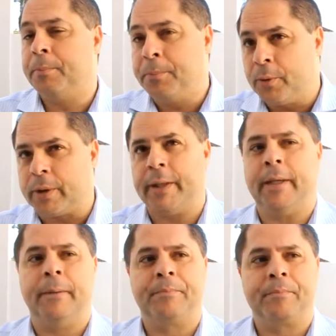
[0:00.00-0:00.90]
Por
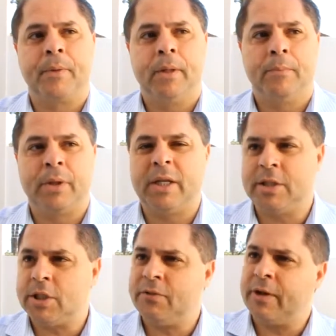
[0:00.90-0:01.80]
quê? Porque
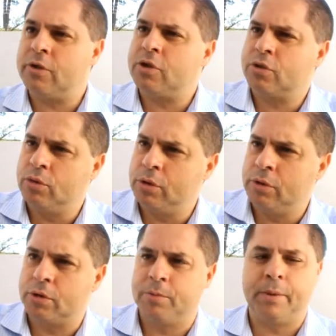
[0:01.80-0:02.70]
existem vários
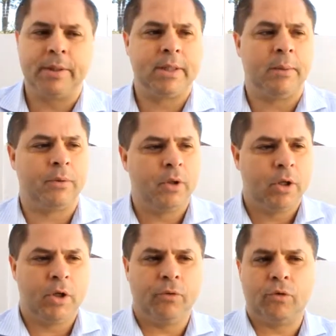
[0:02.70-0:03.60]
estudos. Por exemplo,
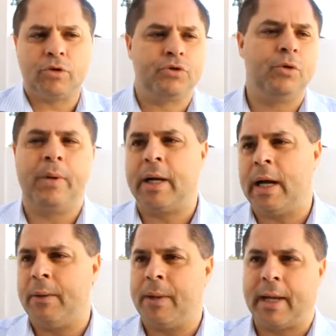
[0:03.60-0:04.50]
eu vou construir uma,
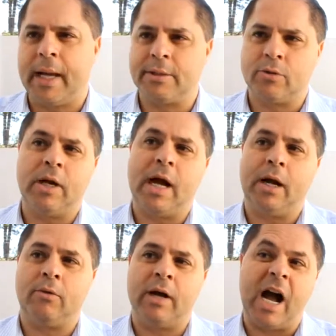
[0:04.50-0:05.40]
uma casa com, garrafa,
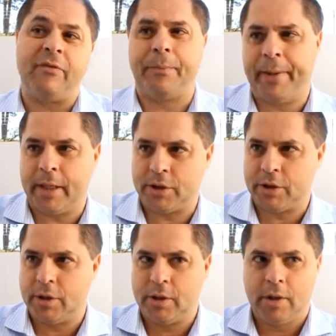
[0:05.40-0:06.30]
com garrafa
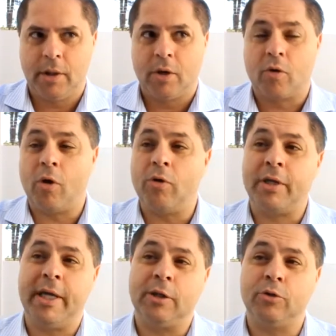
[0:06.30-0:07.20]
PET. Qual
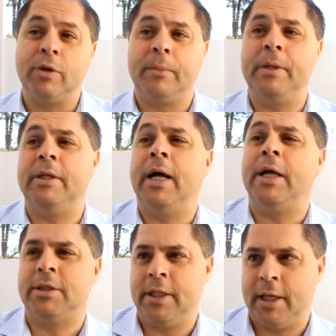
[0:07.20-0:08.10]
que é a
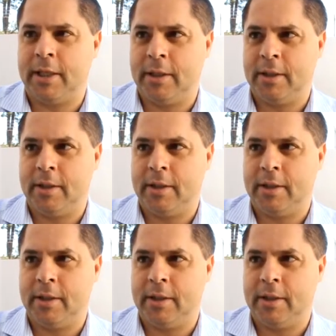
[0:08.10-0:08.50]
durabilidade dela?